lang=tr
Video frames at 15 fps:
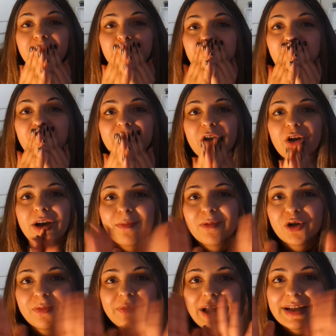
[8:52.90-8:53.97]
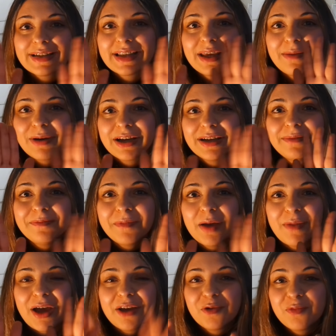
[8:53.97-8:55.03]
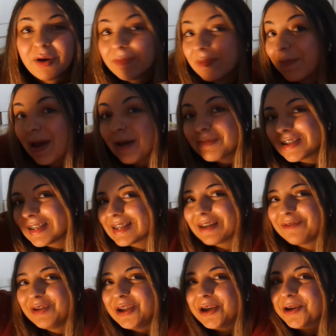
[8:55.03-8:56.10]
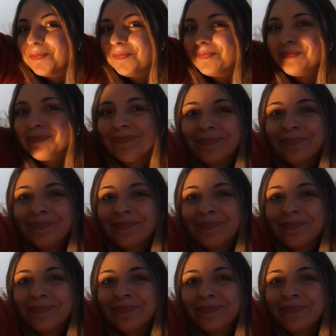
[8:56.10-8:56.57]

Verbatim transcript: ve videoyu kapatıyorum Kendinize iyi bakın. Bay bay. Umarım da beğenmişsinizdir videoyu.